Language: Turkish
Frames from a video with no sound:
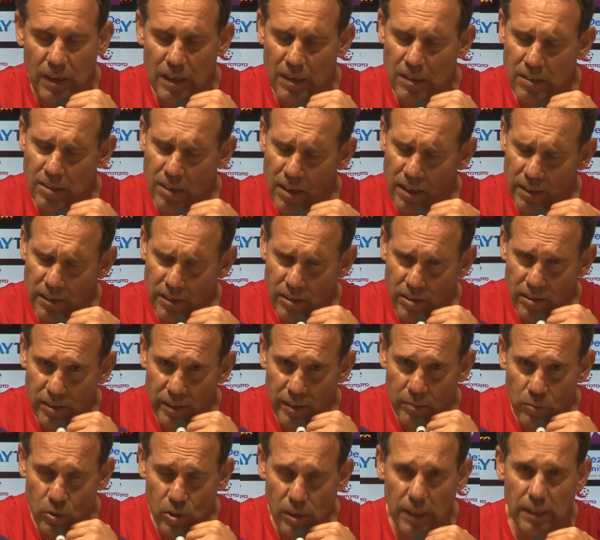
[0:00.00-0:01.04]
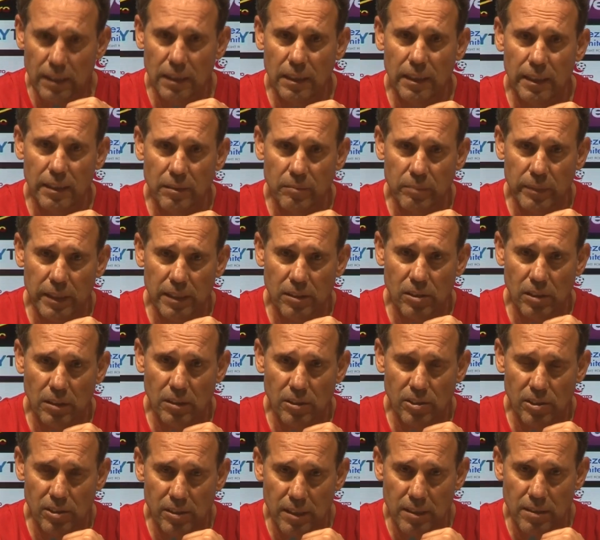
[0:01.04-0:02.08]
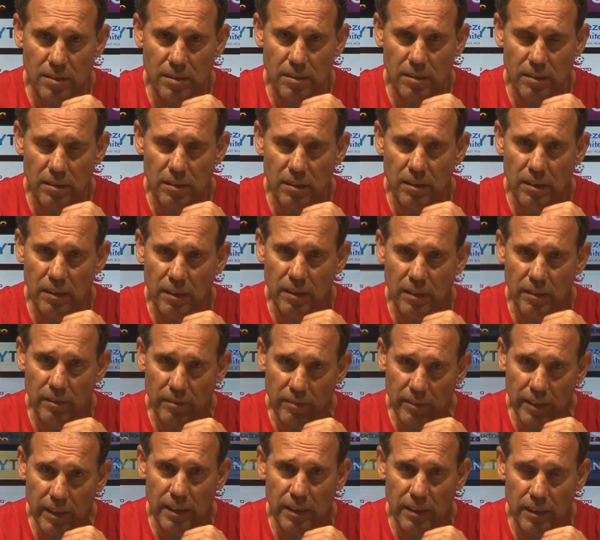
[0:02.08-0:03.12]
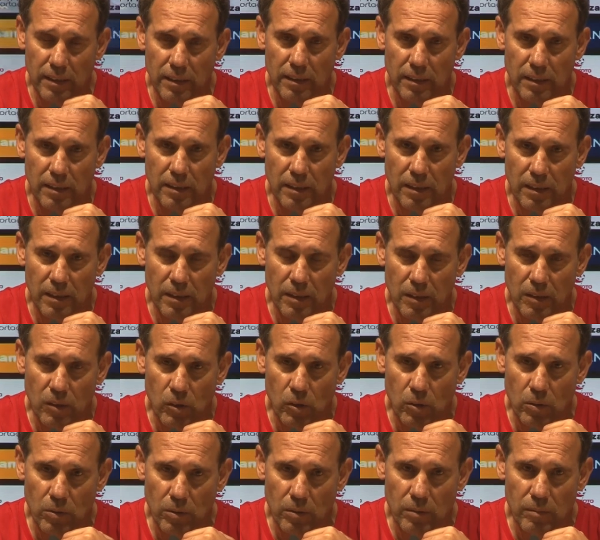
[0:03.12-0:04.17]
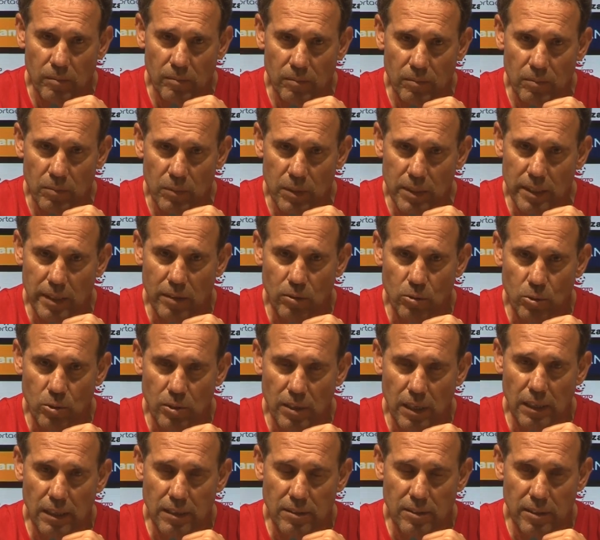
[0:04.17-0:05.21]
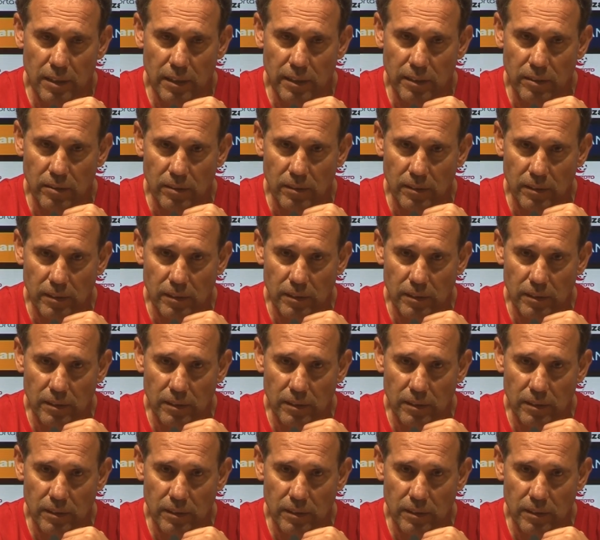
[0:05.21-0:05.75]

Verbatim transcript: Sahanın içinde mücadele etmeye çalışacağız ve bize Gürsel Aksel'in